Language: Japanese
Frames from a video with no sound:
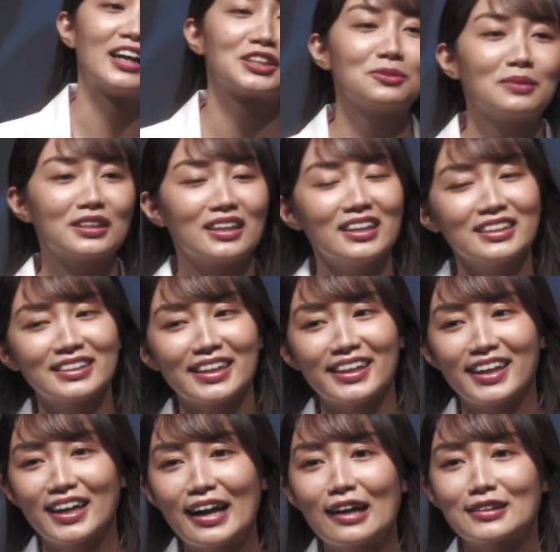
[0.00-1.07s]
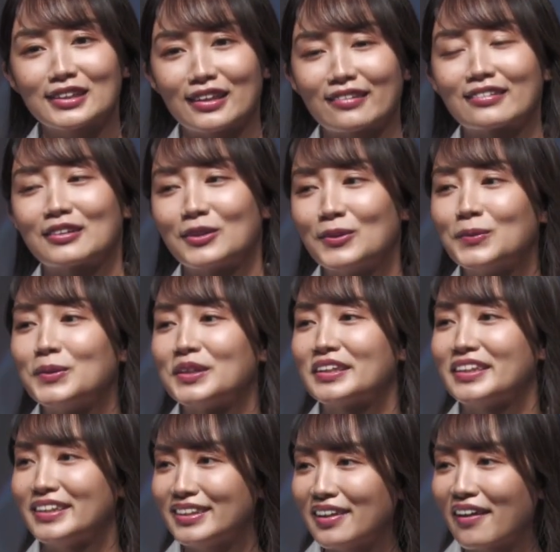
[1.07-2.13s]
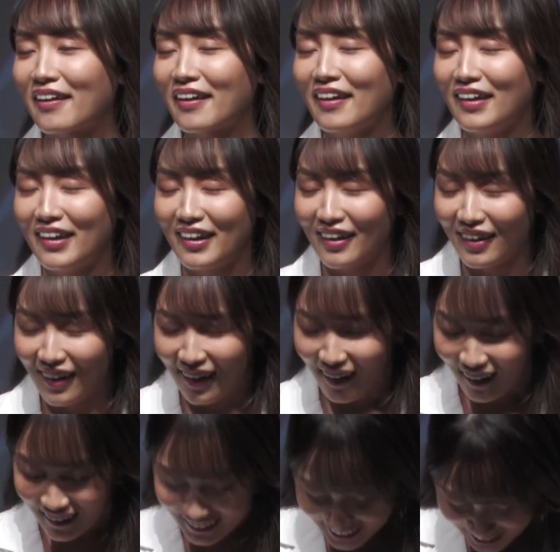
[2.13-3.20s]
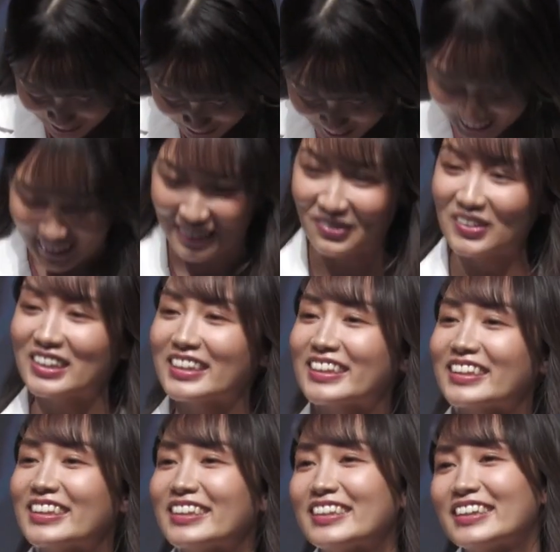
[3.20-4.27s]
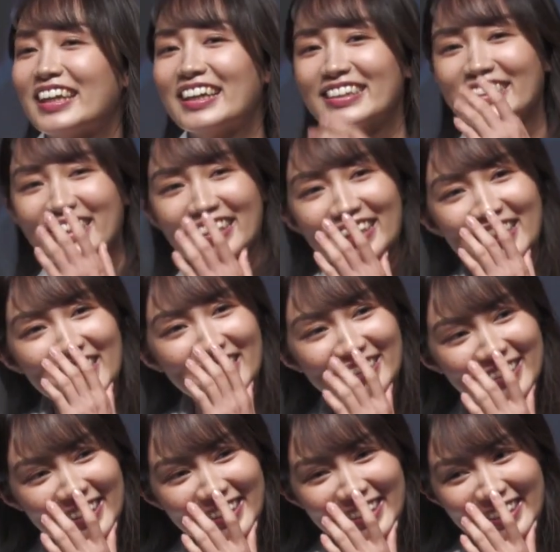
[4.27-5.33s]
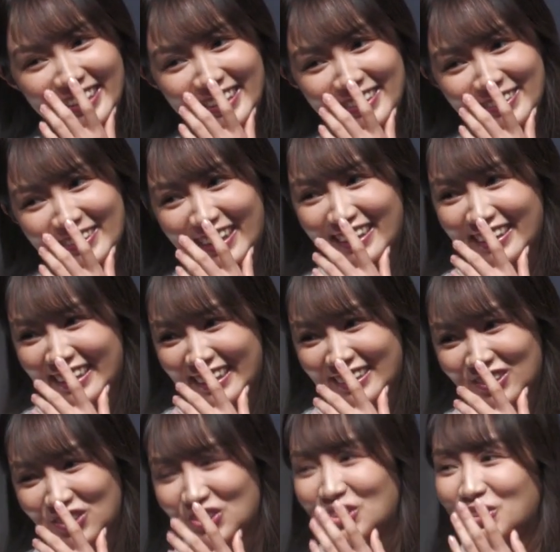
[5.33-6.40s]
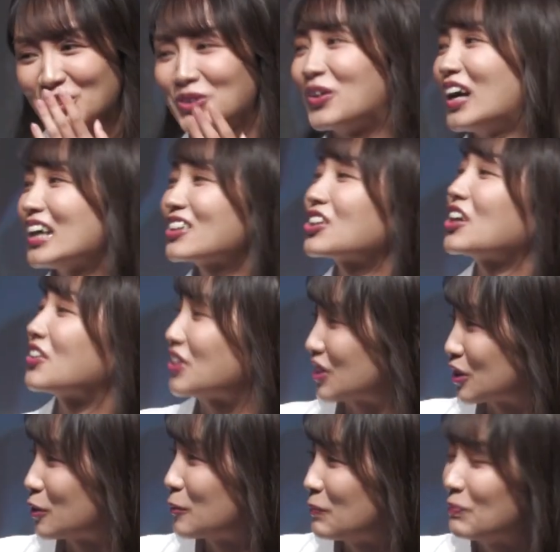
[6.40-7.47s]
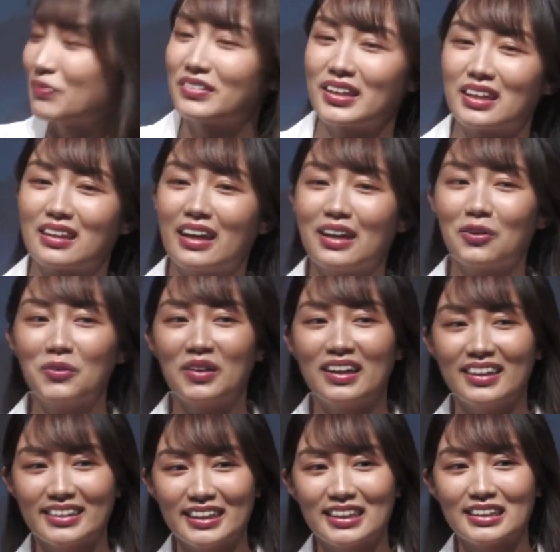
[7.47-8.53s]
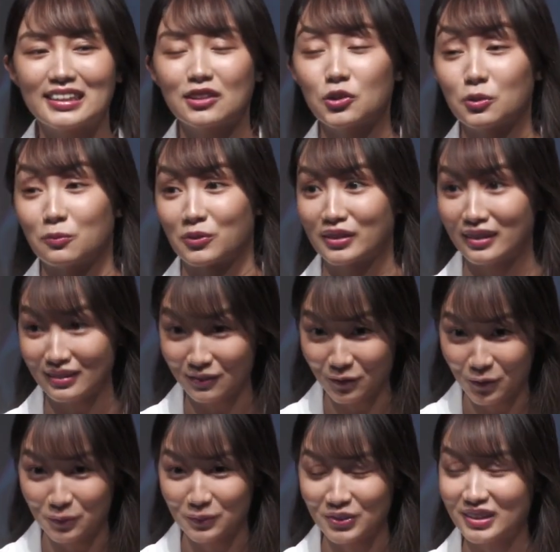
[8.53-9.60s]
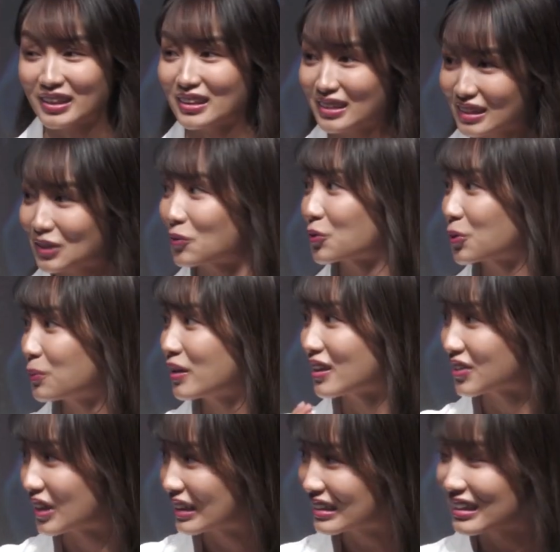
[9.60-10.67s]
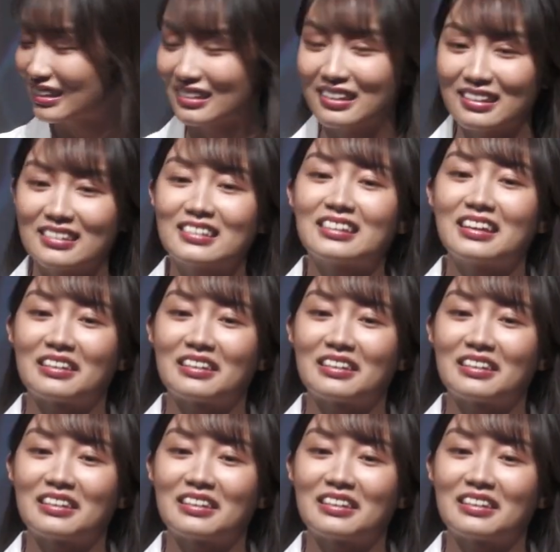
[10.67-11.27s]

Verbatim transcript: 初め天才科学者っていうふうに聞いてあれみたいな私天才科学者できるかなっていうのはあったんですよ。で台本拝見した時も結構難しい言葉がたくさん並んで